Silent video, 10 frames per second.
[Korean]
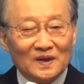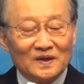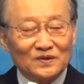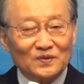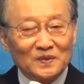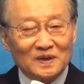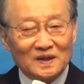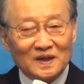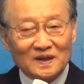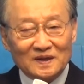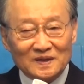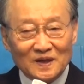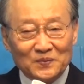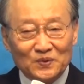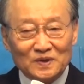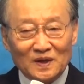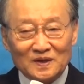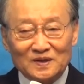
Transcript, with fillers: 예수 믿어야 될 건데 부자는